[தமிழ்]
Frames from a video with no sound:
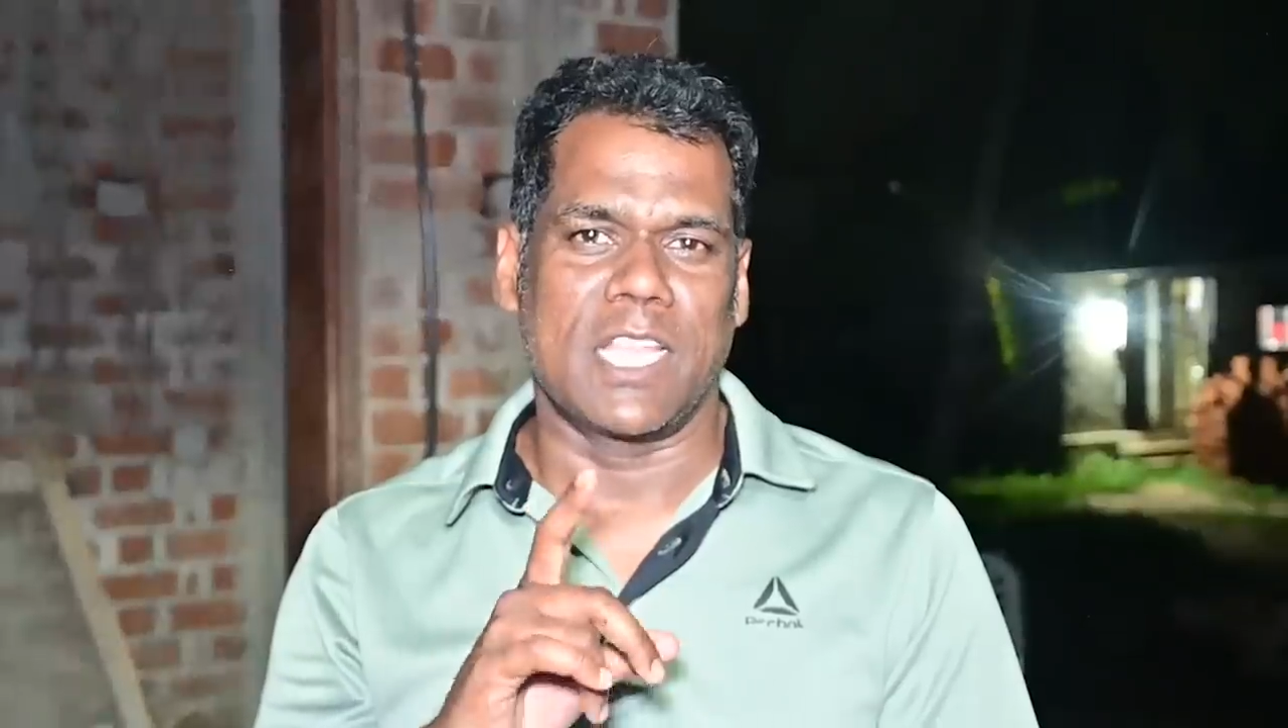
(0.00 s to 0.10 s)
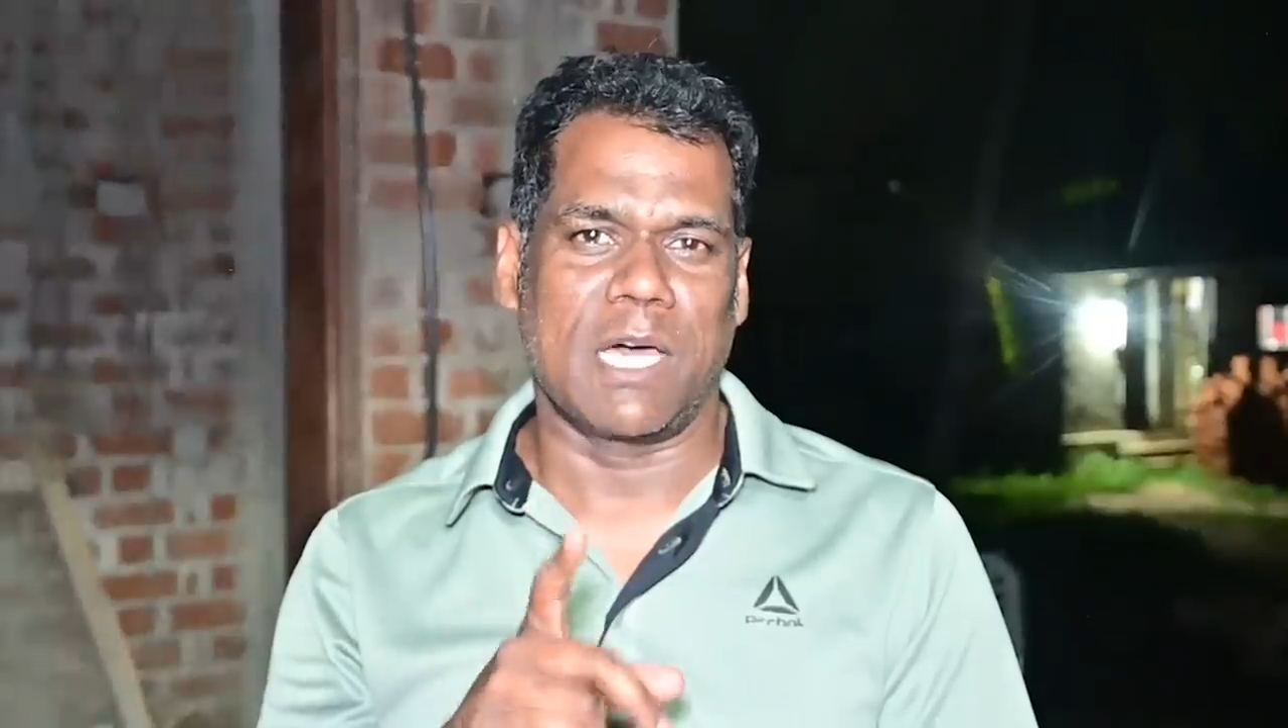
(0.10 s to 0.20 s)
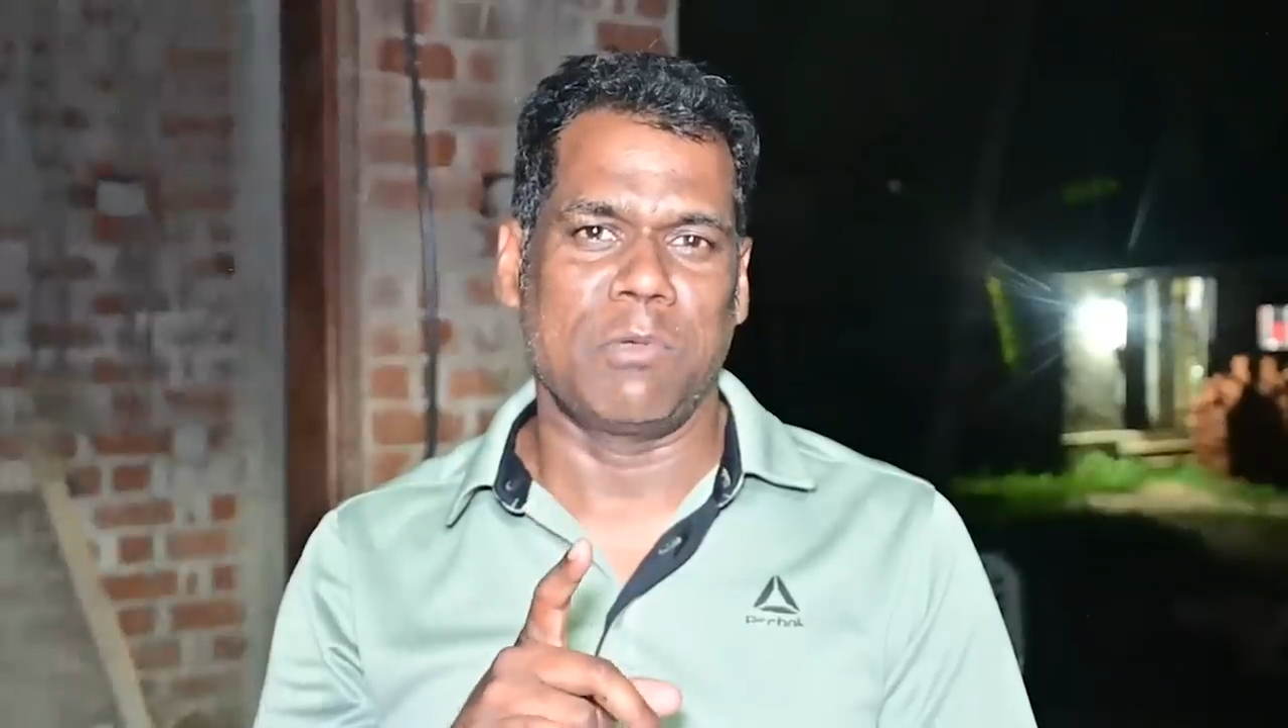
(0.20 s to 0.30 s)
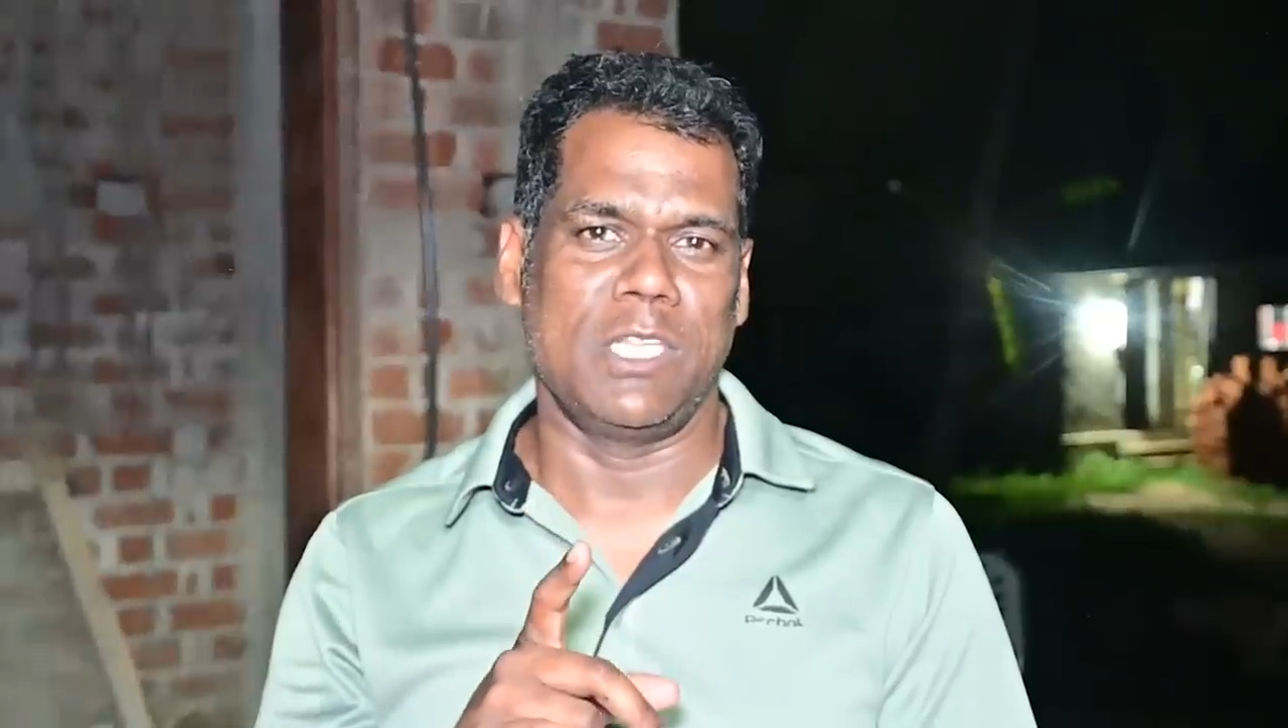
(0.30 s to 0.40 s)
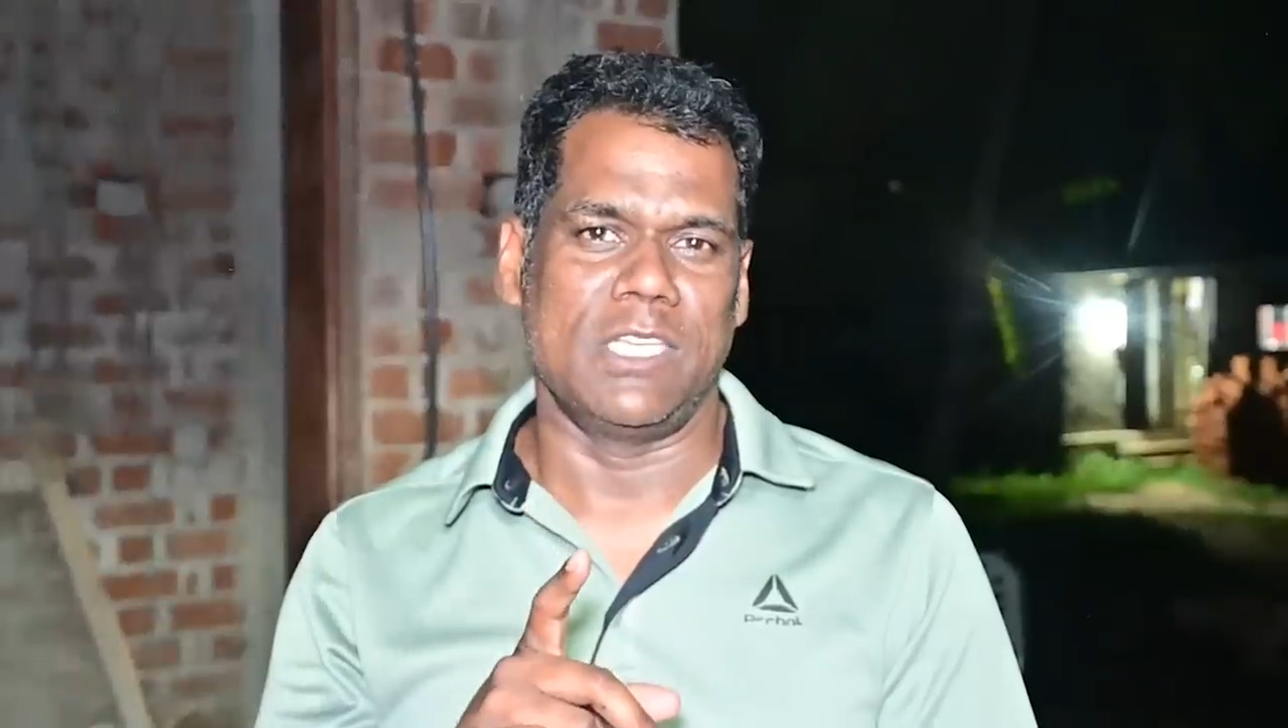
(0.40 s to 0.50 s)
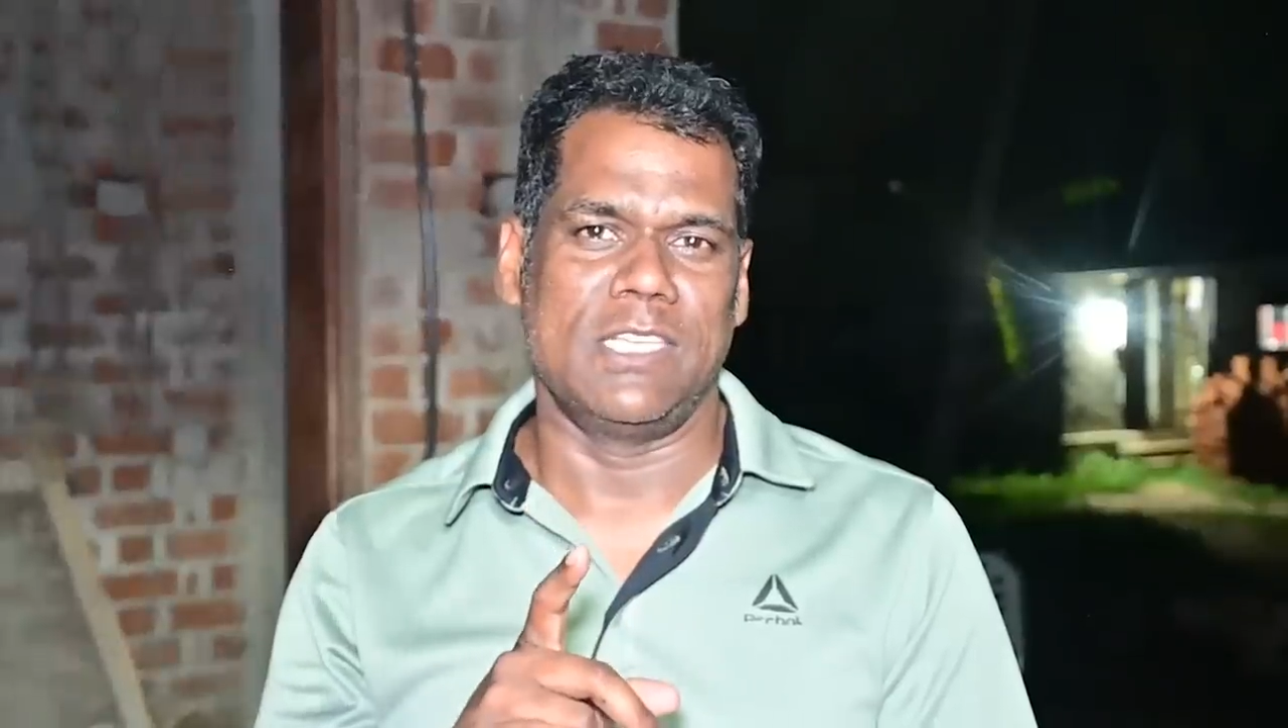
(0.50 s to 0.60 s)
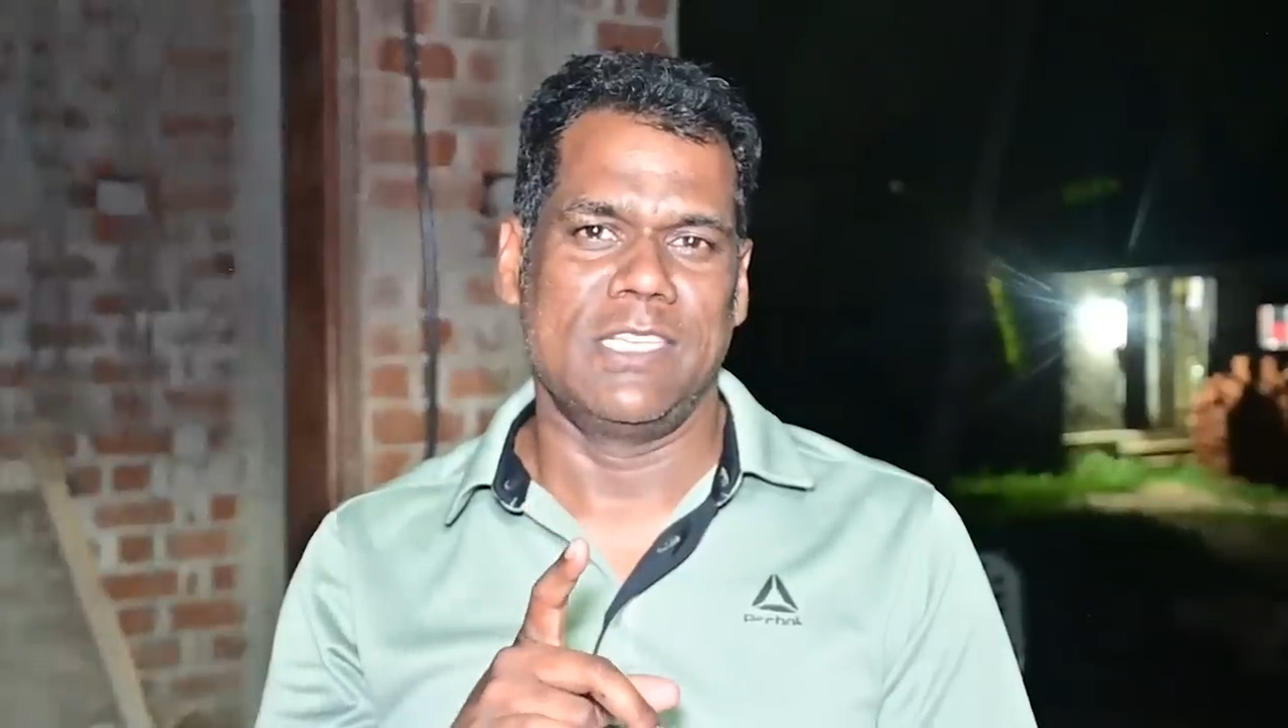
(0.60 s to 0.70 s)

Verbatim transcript: அதாவது